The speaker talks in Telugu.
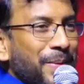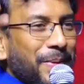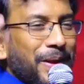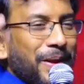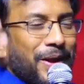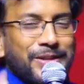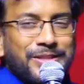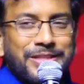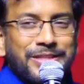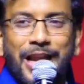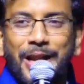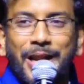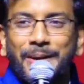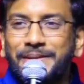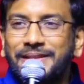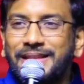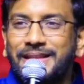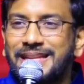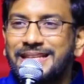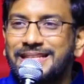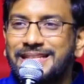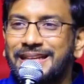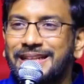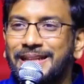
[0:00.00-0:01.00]
మీలో చాలా
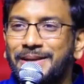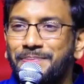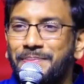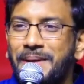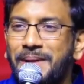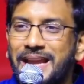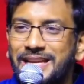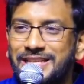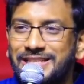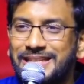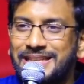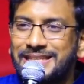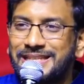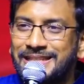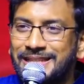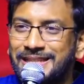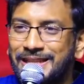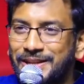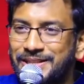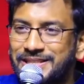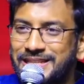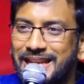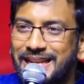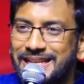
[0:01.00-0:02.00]
మంది తెలుసు కదా బ్లాష్ చేసిన
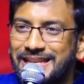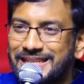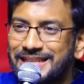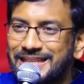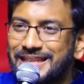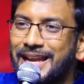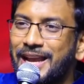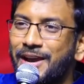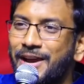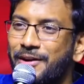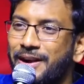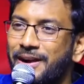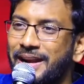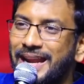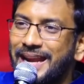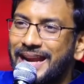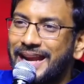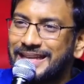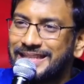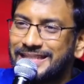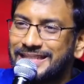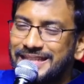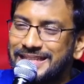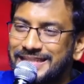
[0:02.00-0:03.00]
తర్వాత చాలా చక్కగా వాటిని
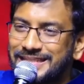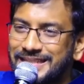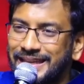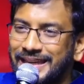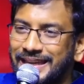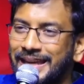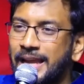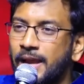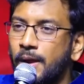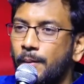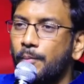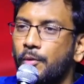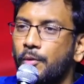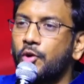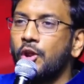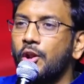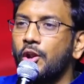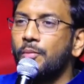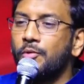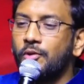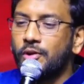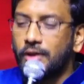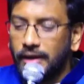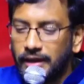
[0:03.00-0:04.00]
కట్ చేసి
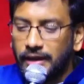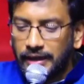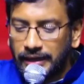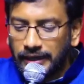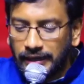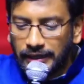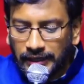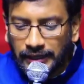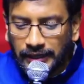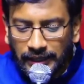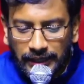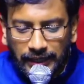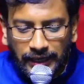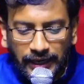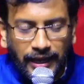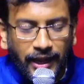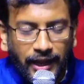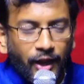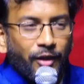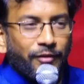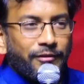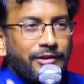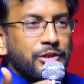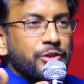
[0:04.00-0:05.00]
ముక్కలు ముక్కలుగా
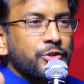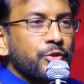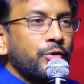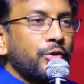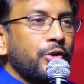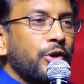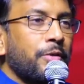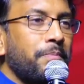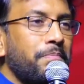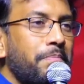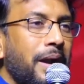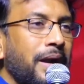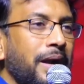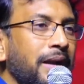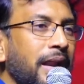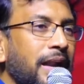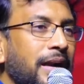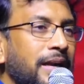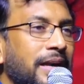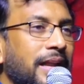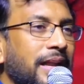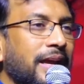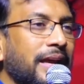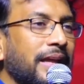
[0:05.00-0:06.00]
ఇళ్లలో వేసుకుంటాం
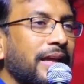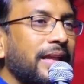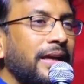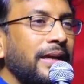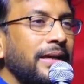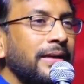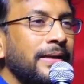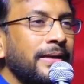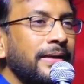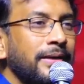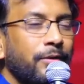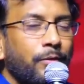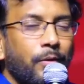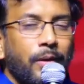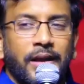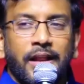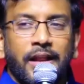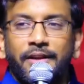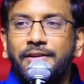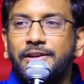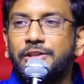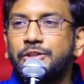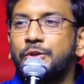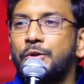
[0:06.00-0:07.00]
బండ్లు అంటాం కదా
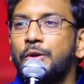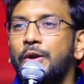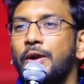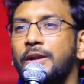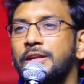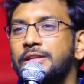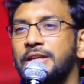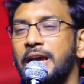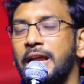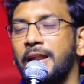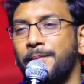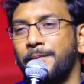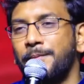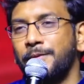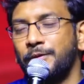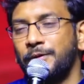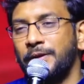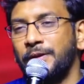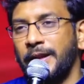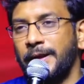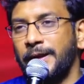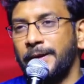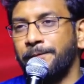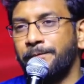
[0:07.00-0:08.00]
వాటిని వేసుకునే వాళ్ళు చాలామంది
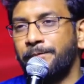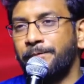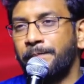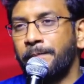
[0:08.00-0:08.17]
ఉన్నారు